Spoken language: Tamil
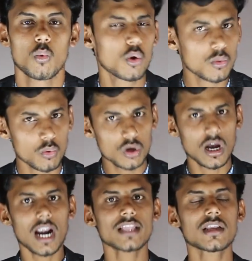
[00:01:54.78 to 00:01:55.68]
ஒரு ஒரு
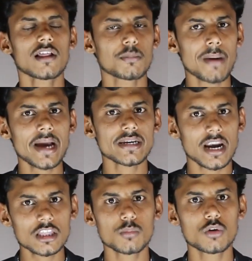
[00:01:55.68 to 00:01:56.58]
காலத்தில் அந்த பேங்க்
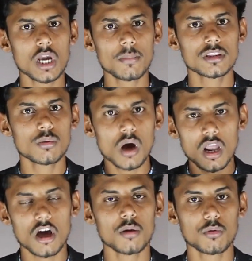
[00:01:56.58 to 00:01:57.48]
நடத்த முடியாமல்
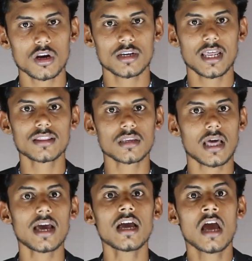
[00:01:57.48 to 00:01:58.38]
திவாலா போகிற
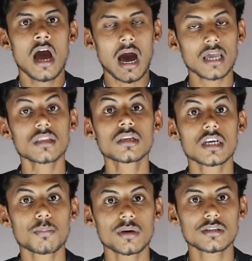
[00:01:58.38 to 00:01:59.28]
நேரத்தில் அரசு
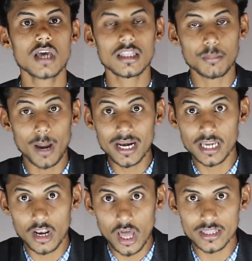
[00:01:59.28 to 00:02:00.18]
என்ன பண்ணுச்சு அந்த
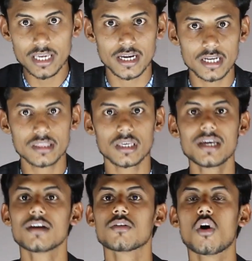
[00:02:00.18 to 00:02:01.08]
பேங்கை எல்லாத்தையும் எடுத்து
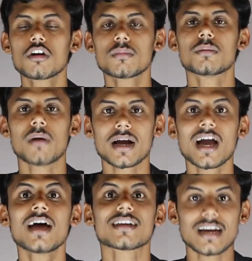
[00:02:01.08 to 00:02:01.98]
கவர்மெண்ட்
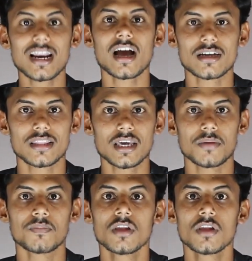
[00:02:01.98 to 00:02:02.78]
பேங்காக ரன் ஆகுது